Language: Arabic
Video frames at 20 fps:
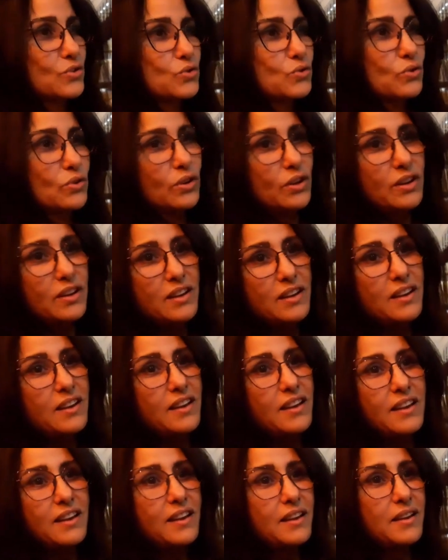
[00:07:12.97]
سور
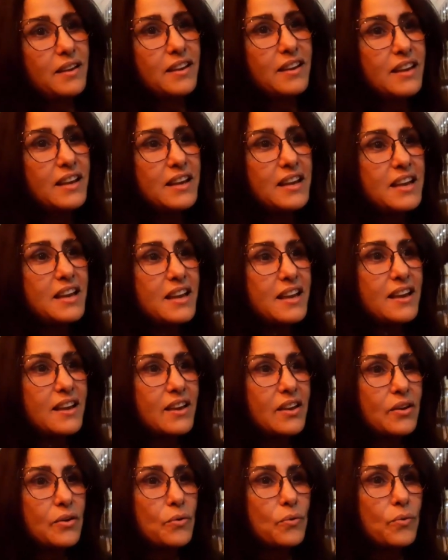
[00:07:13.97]
آه،
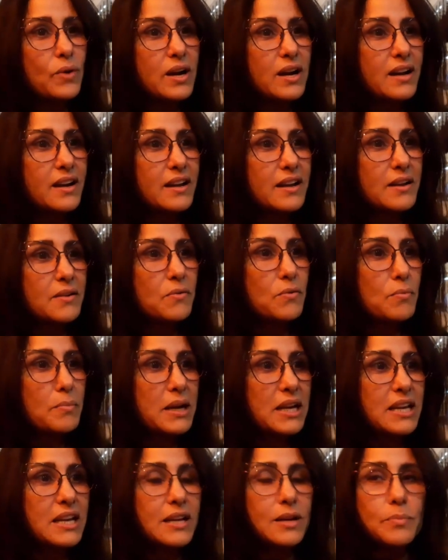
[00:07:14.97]
آه، هو
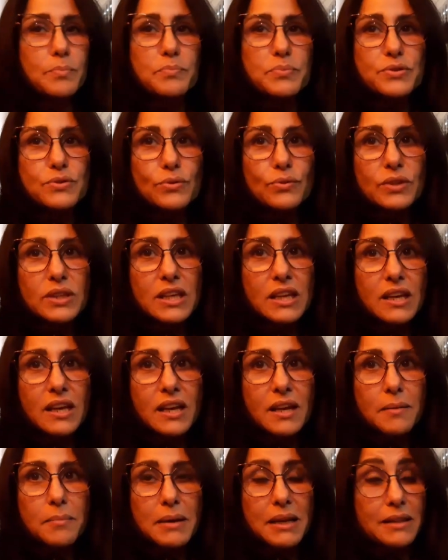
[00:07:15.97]
هما كيلبسوني
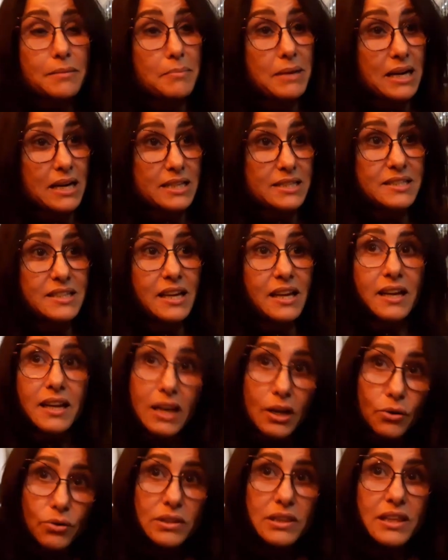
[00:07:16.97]
بعض المرات
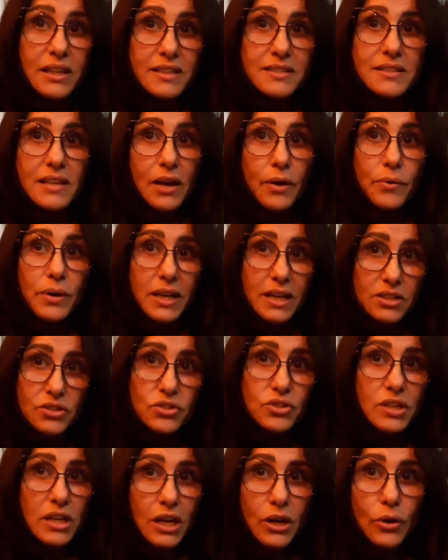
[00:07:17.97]
كناخذ الكساوي
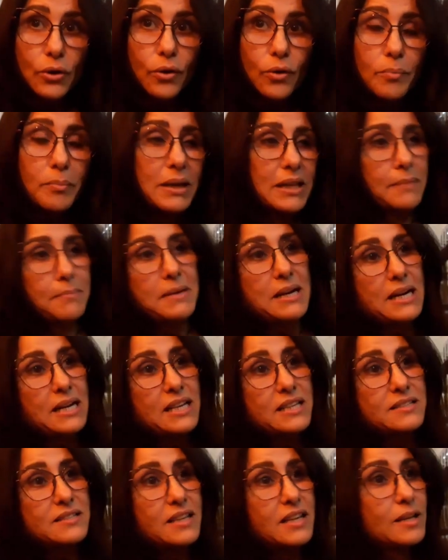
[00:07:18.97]
كنشريهم بعض
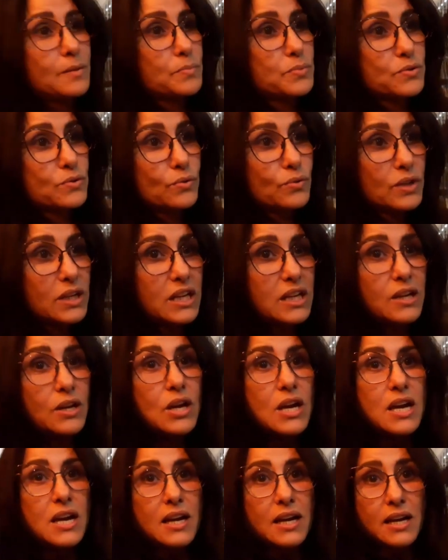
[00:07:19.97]
المرات كيلبسوني
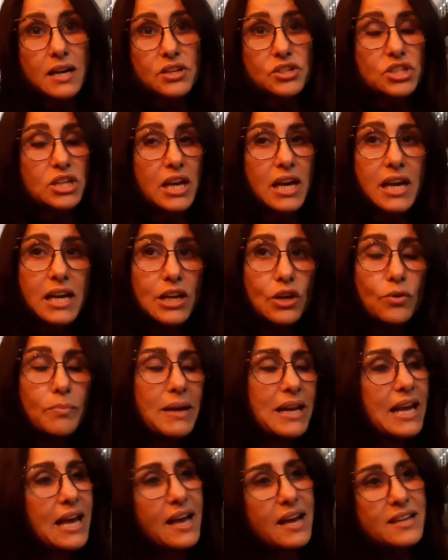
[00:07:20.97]
كنرجع عليهم
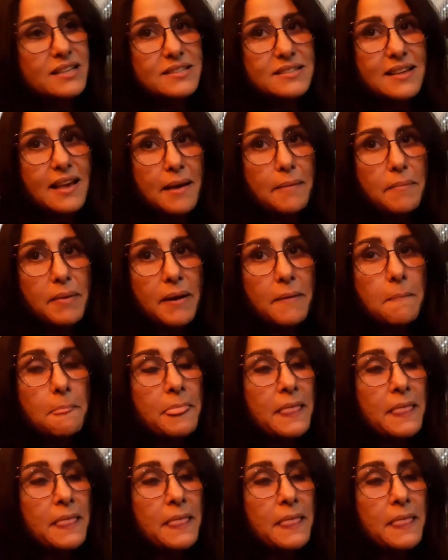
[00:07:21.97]
على حسب